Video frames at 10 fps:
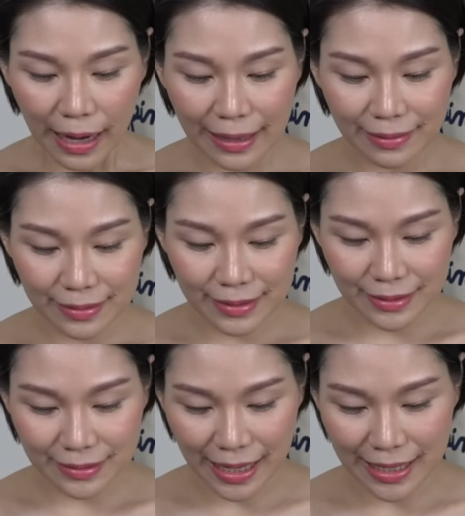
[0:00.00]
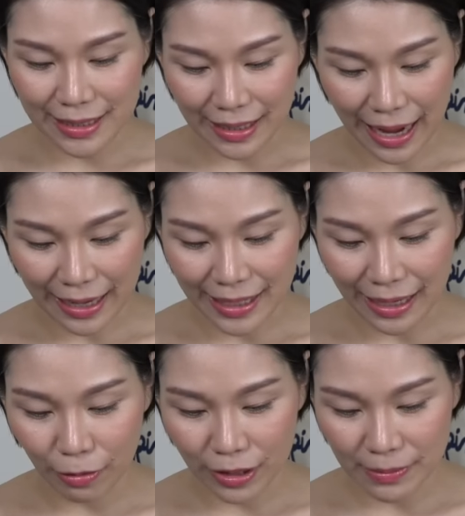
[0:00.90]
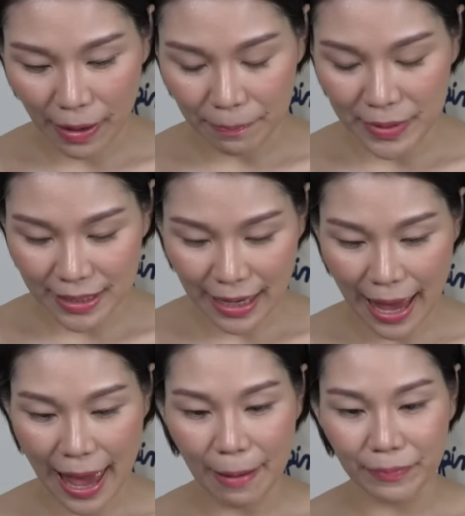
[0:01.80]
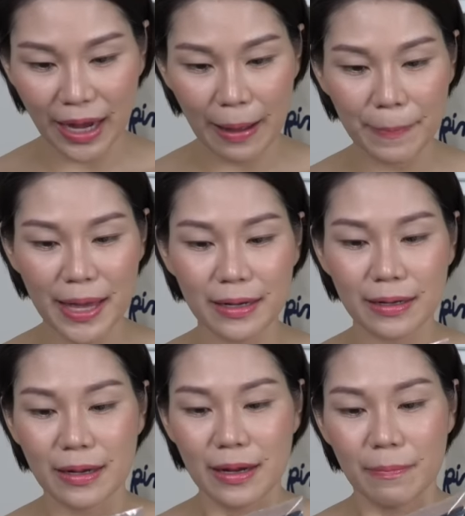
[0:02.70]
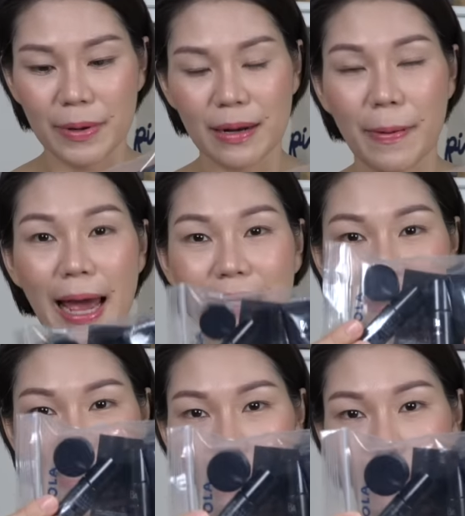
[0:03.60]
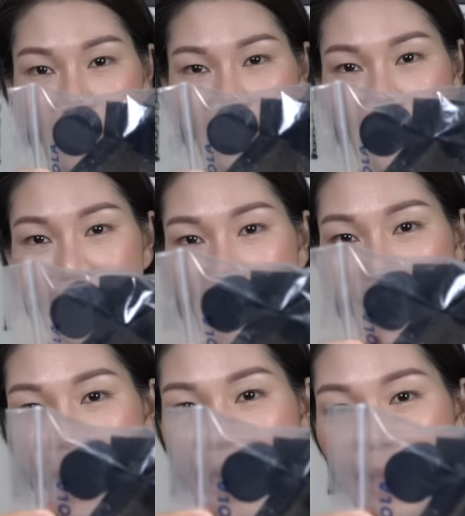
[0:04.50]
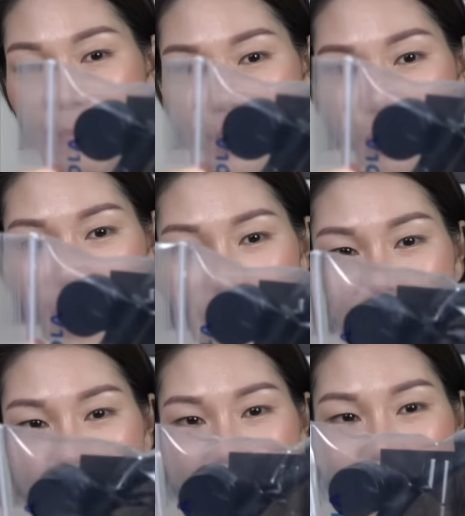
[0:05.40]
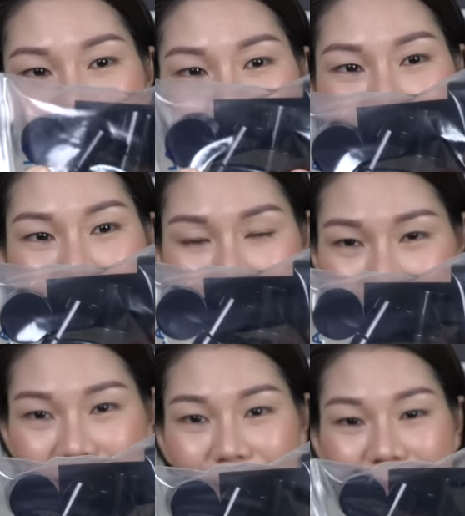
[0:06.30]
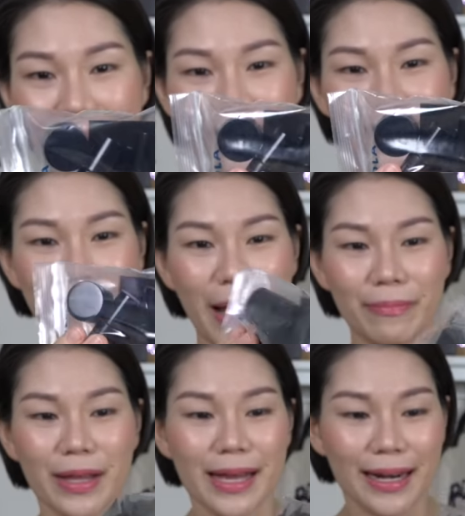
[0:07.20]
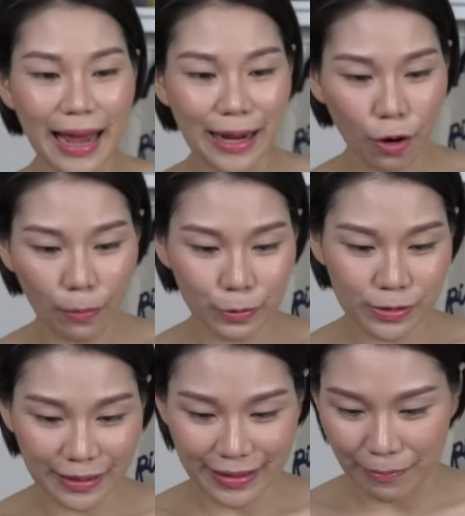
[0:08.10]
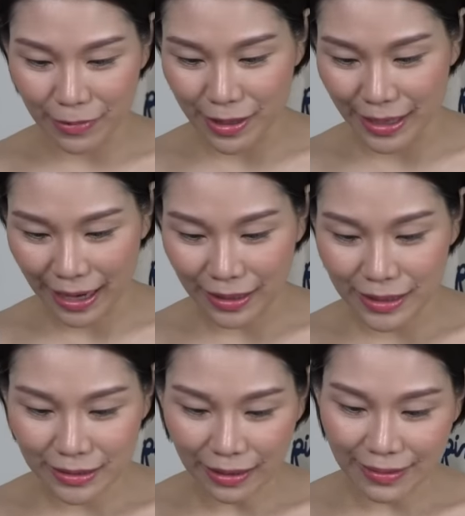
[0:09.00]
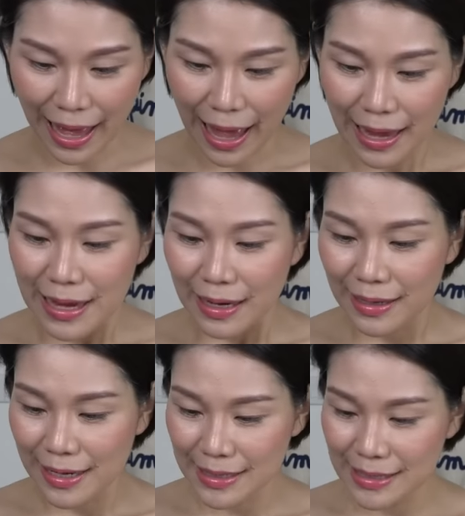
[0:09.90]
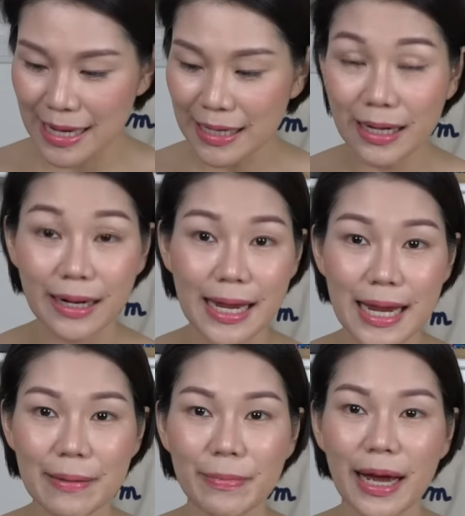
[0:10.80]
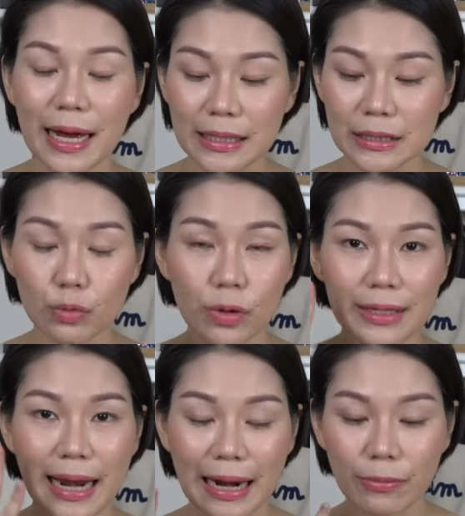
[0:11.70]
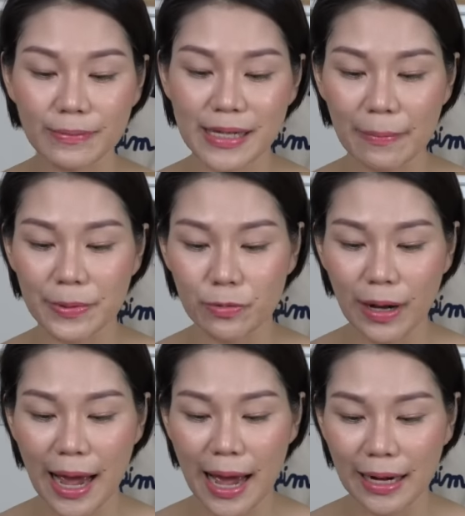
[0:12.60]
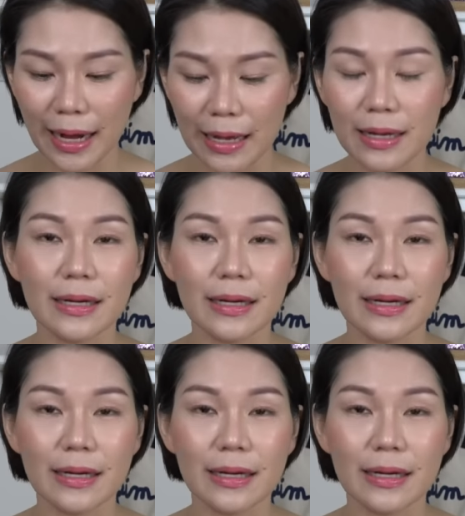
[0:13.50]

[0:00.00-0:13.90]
การซื้อใน1ครั้งเนี่ยเขาก็จะแบบมีแถมนะคะเป็นผลิตภัณฑ์จิ๋วอย่างนี้นะคะให้มาด้วยนะคะให้มา1เซตเลยอะคือแบบได้ครบทุกสเต็ปเลยนะคะก็คือตั้งแต่cleansing cream นะคะคือตัวล้างความสะอาดผิวหน้านะคะ